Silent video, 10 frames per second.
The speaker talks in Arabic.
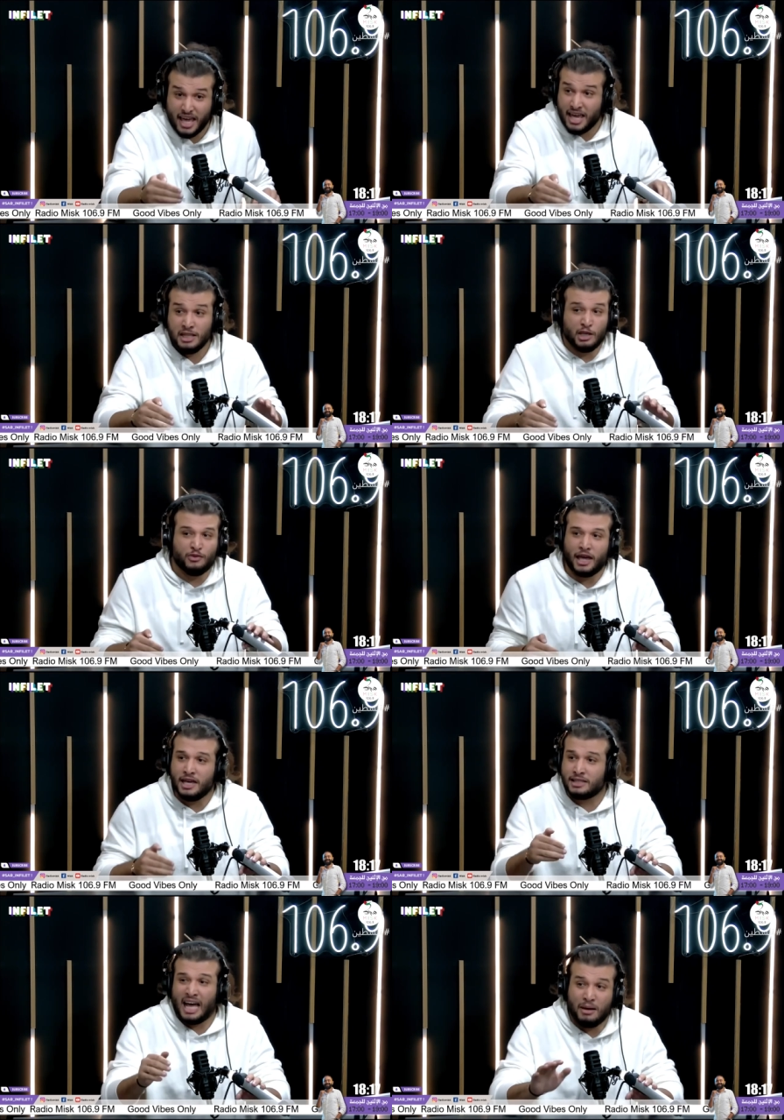انت في
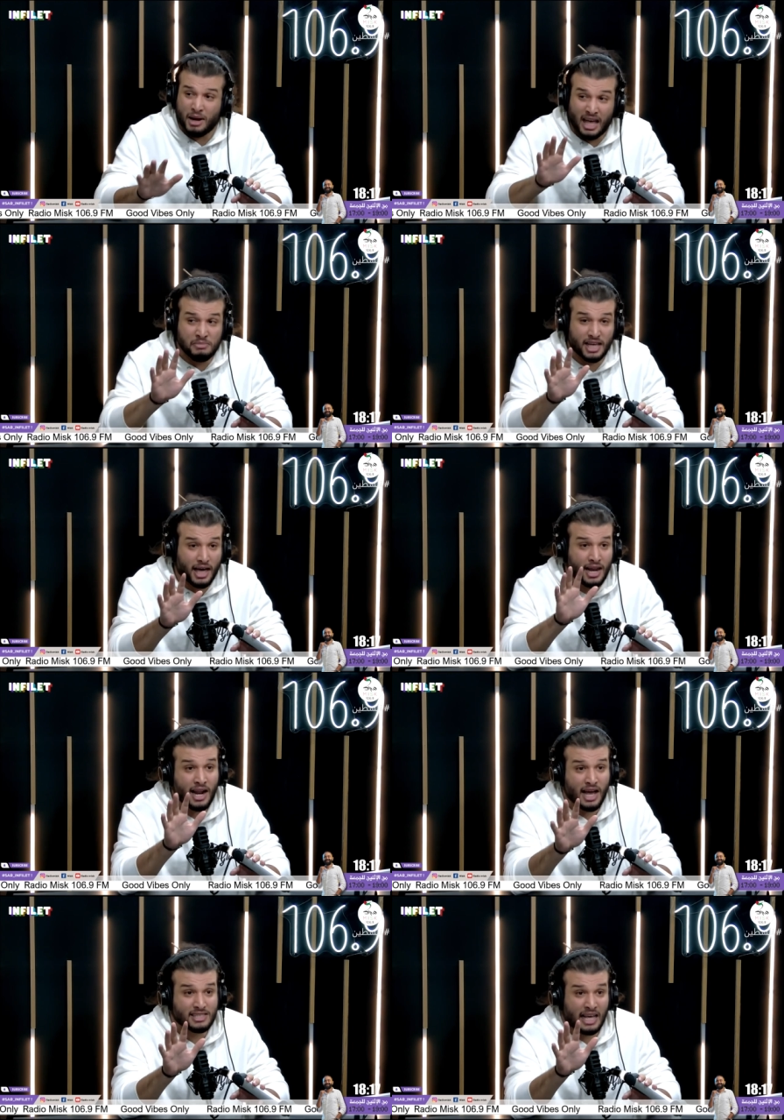حياتك عامل خمسه
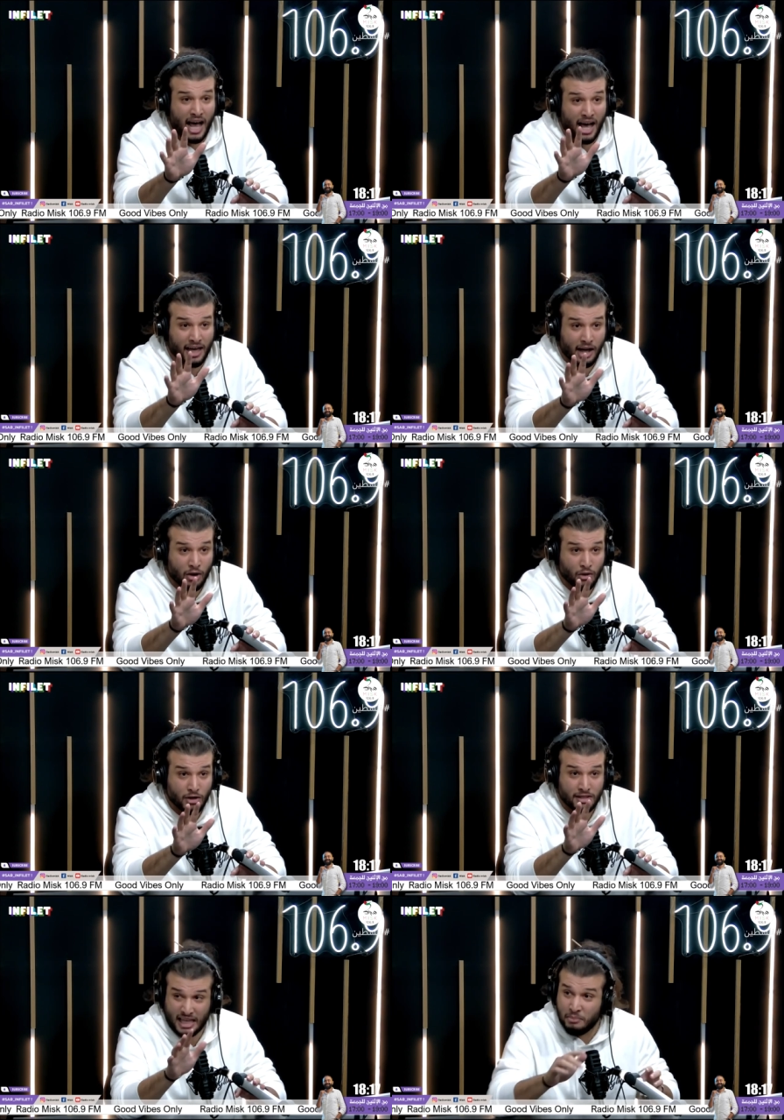قرارات صحاح راه
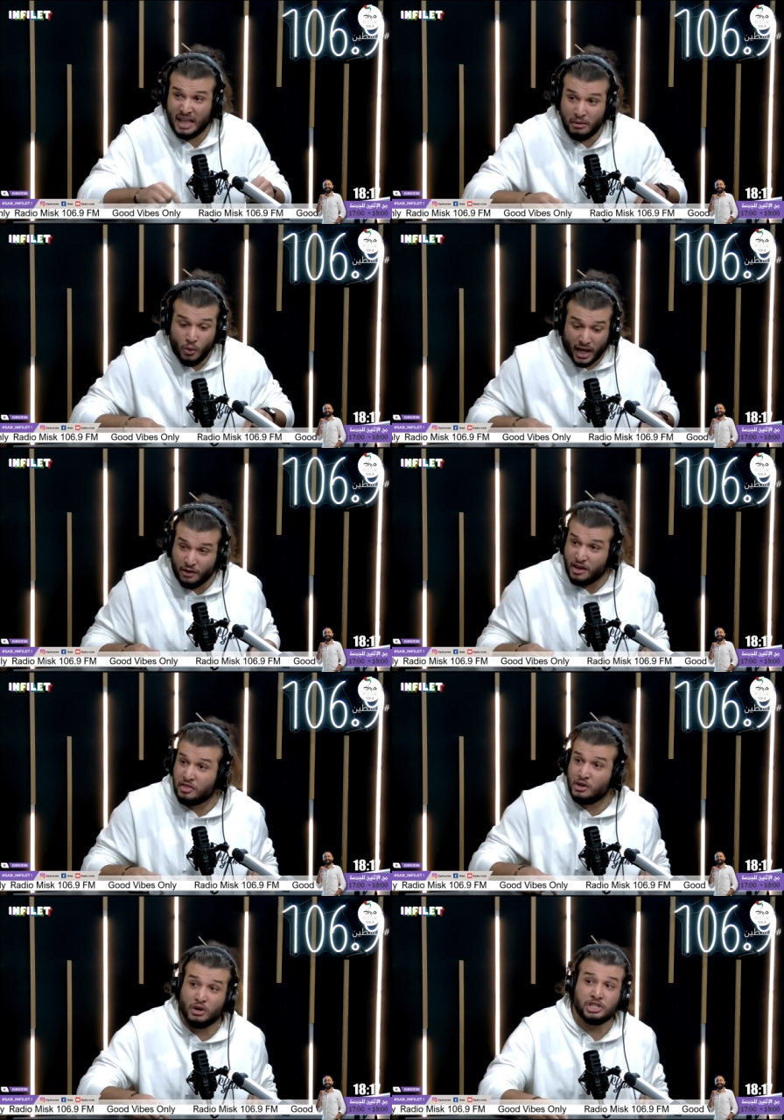تحب تعمل ورقه فيها
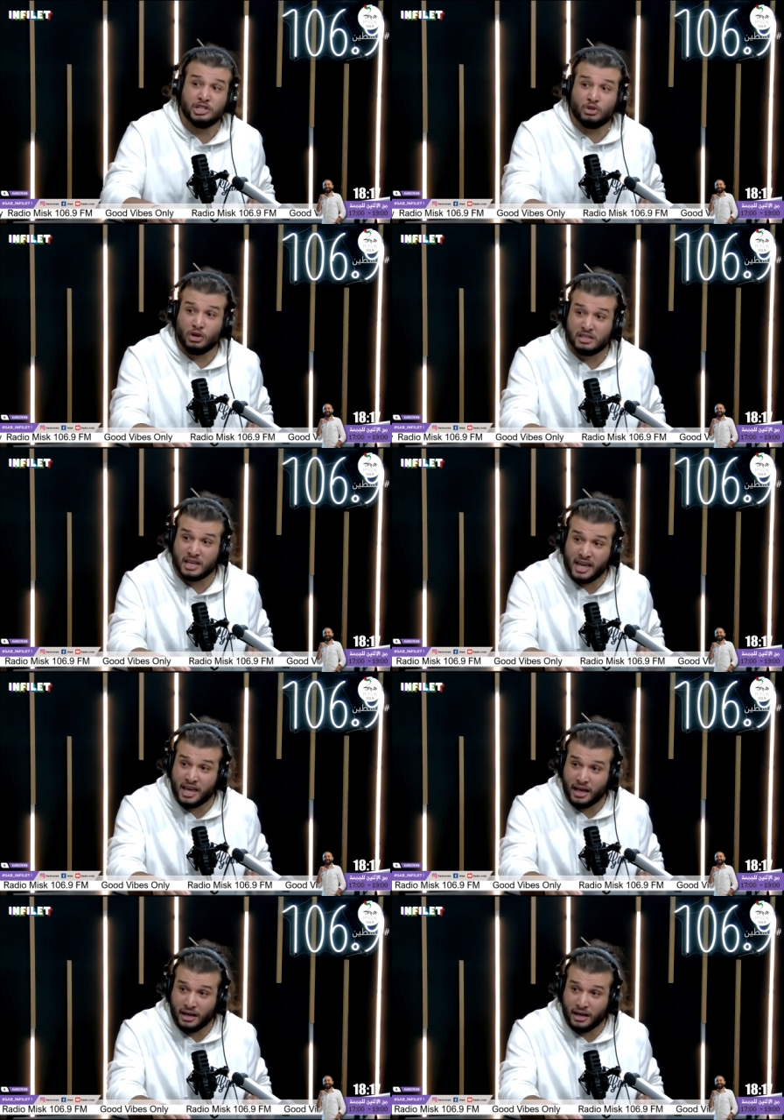22 طرح صحيح